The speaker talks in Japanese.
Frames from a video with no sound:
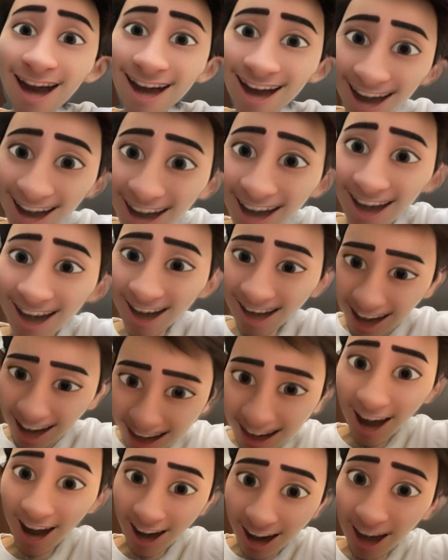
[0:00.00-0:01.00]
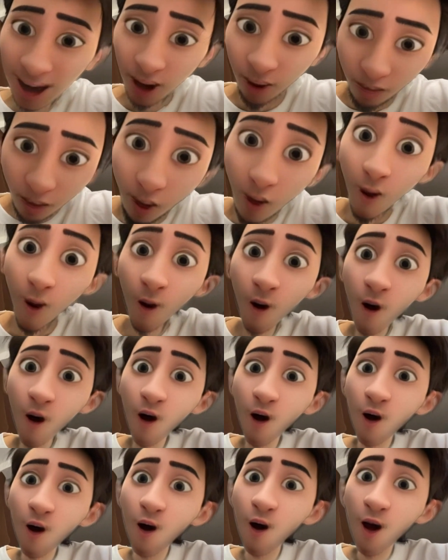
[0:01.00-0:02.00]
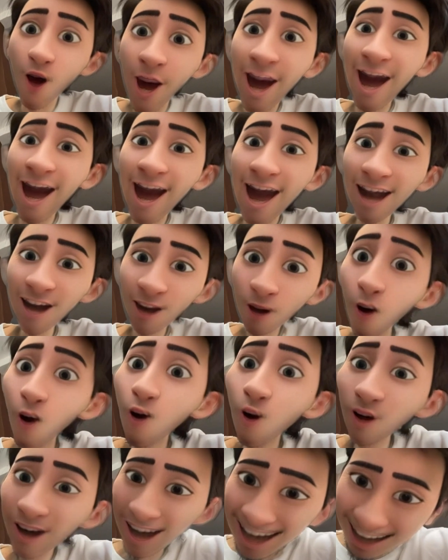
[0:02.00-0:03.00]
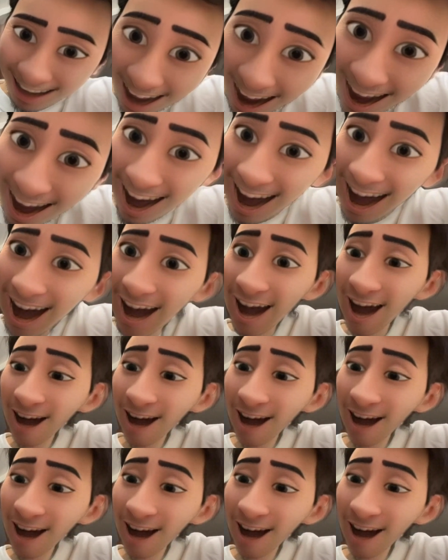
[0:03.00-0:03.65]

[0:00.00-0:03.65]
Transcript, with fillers: 木」にしたんだけども、えー、どうですか